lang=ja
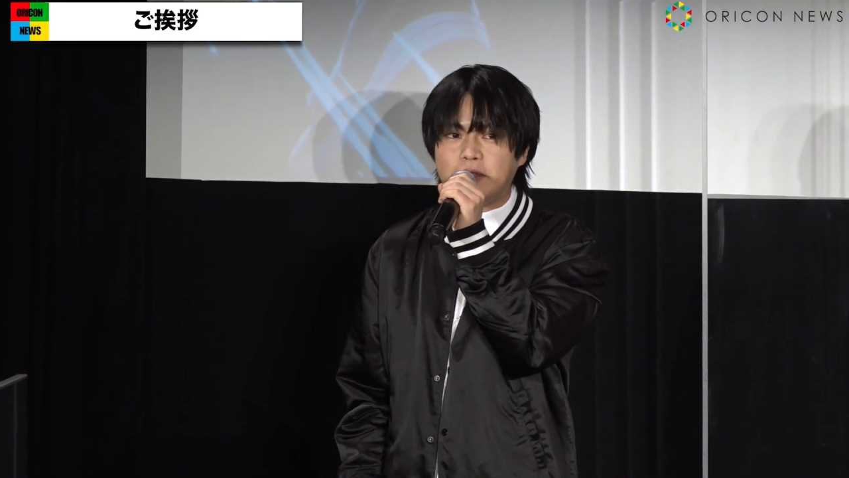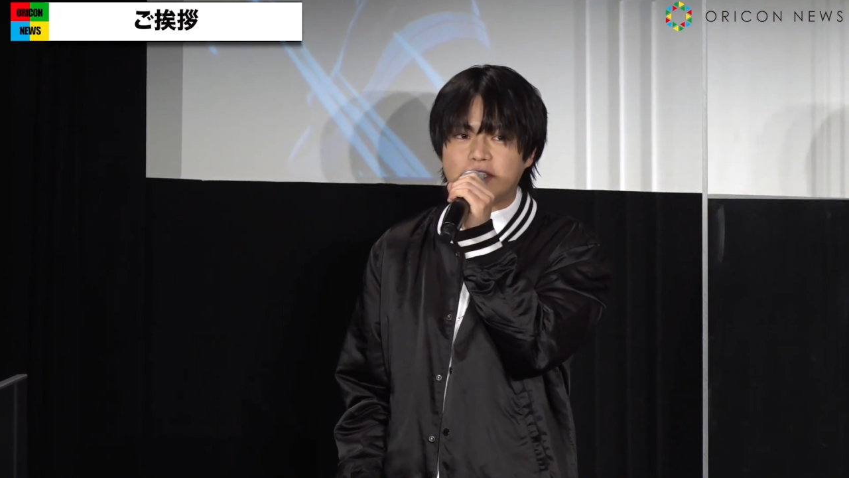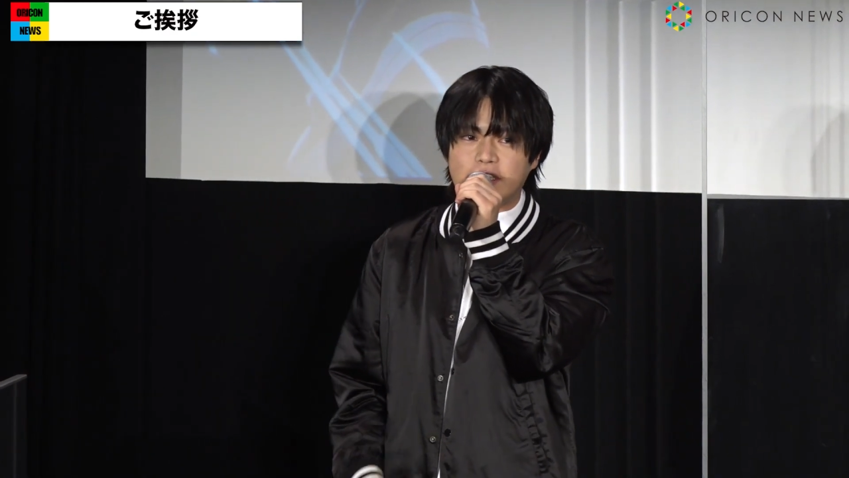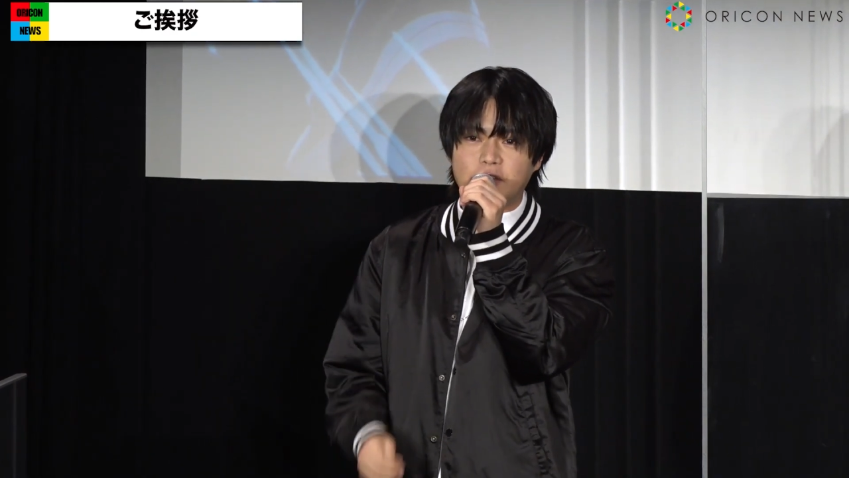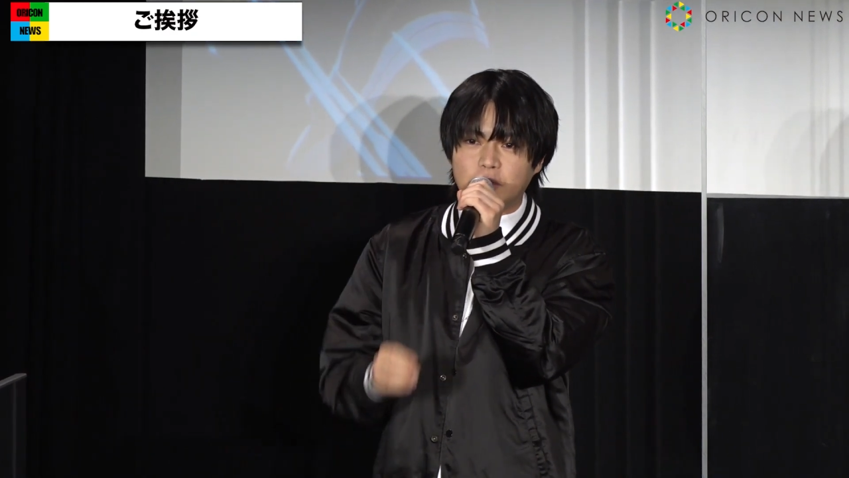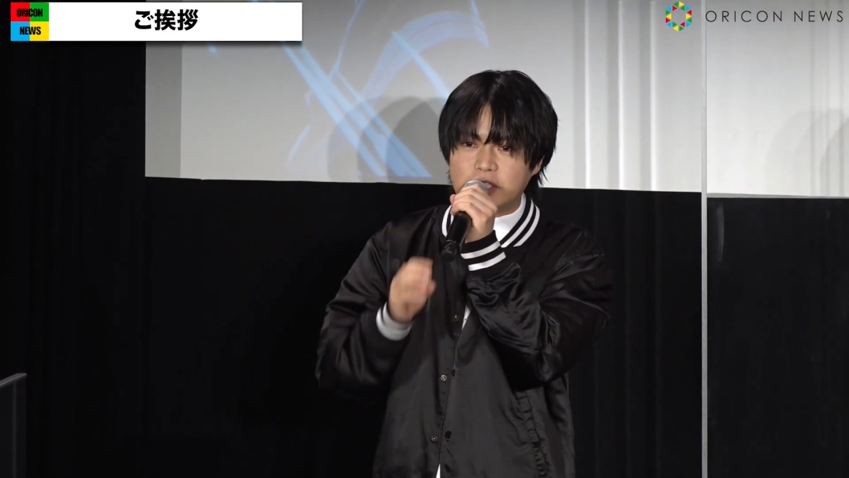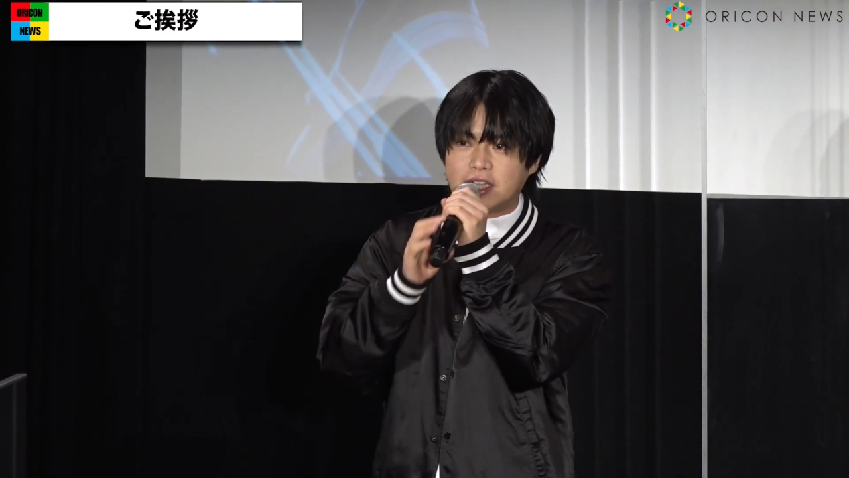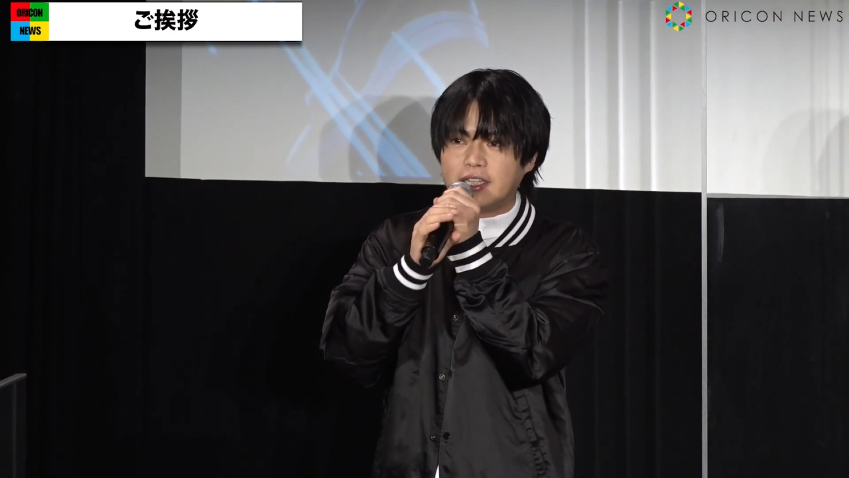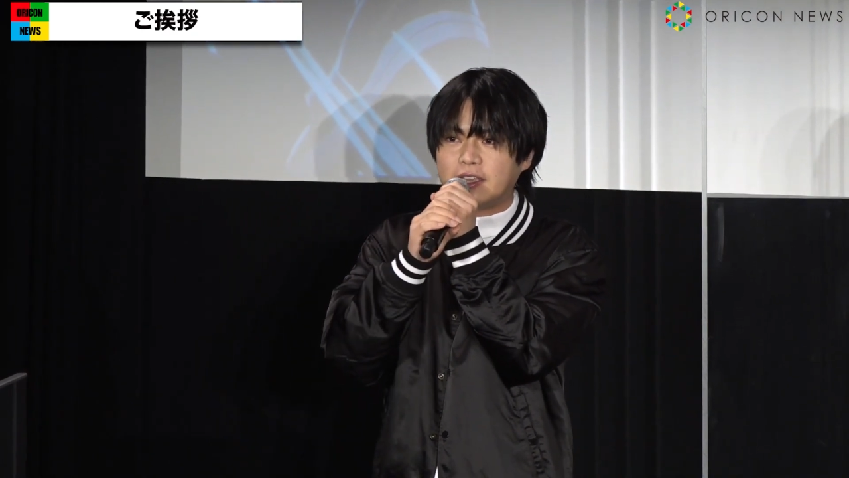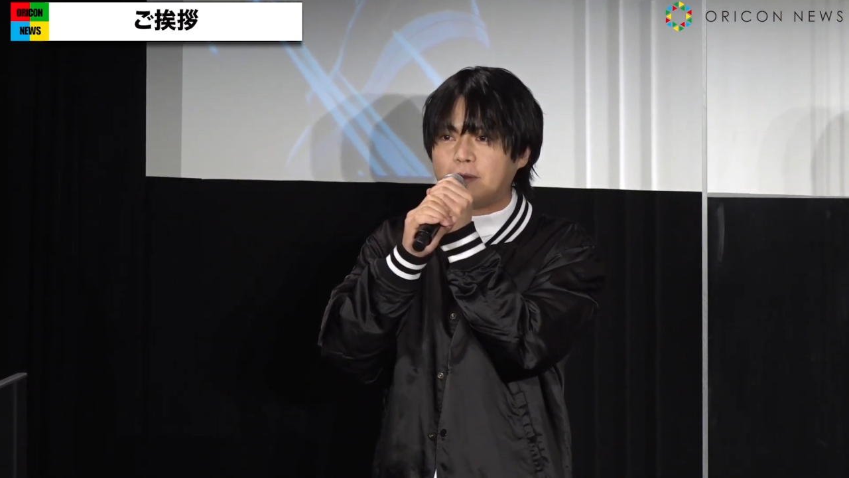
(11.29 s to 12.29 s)
えー、皆さんにお
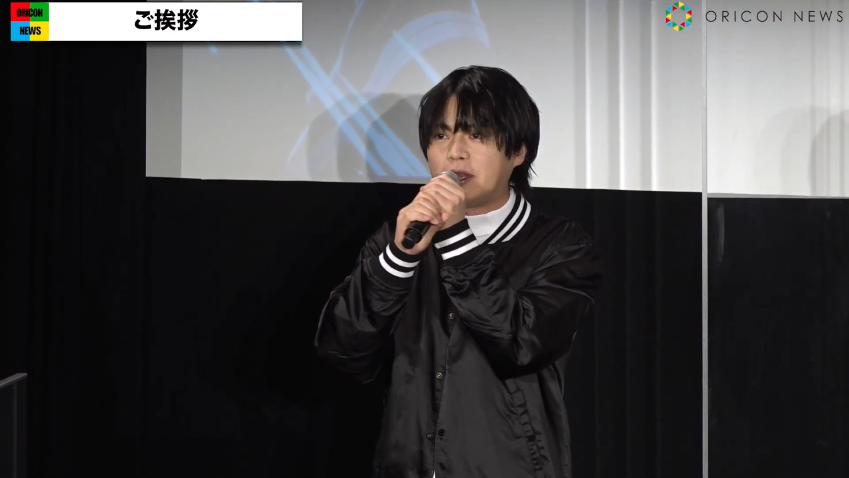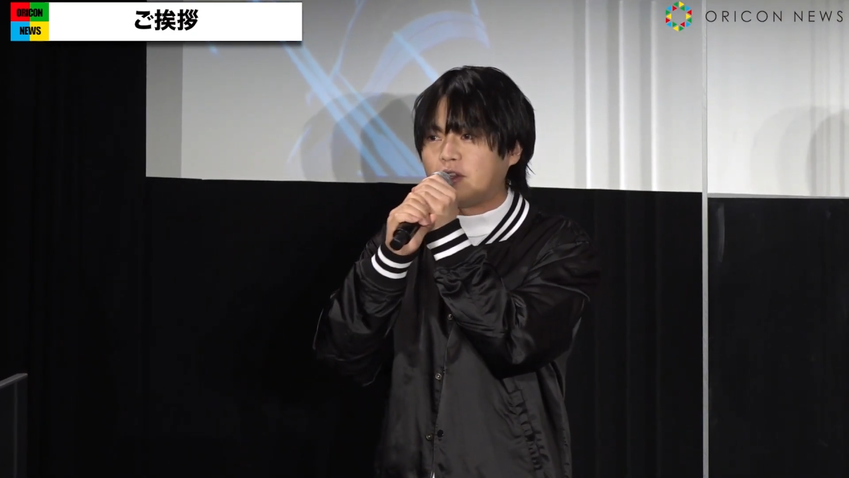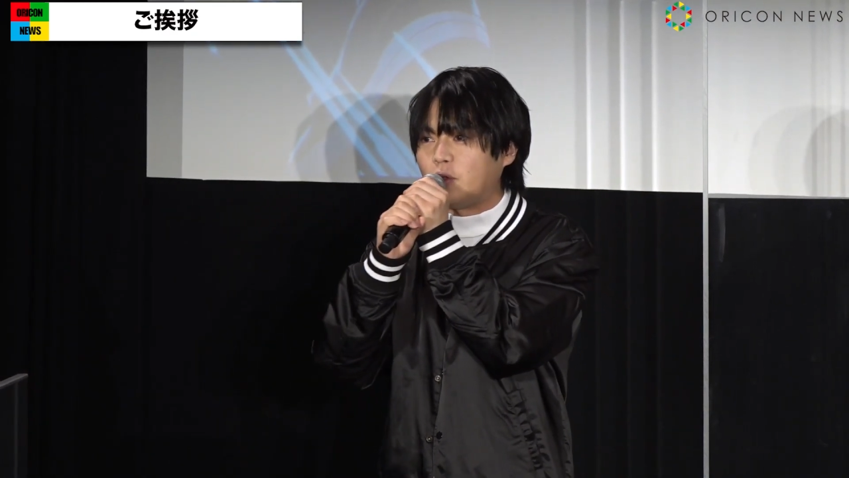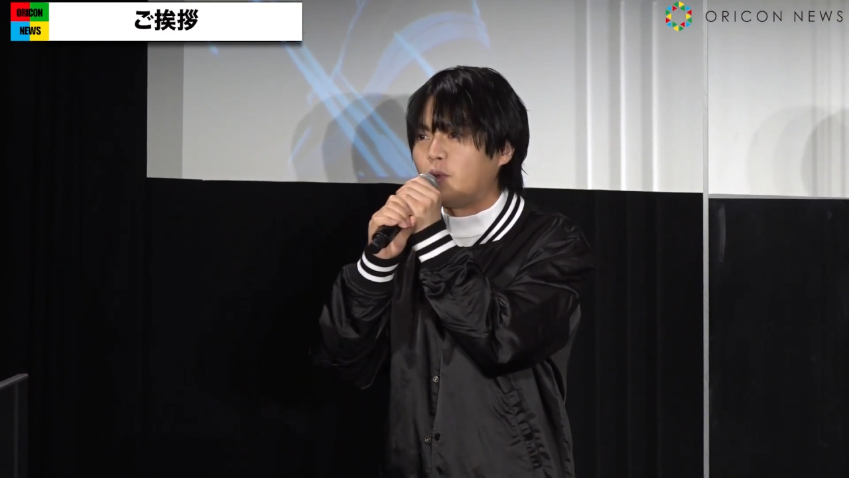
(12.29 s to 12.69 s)
伝えできれば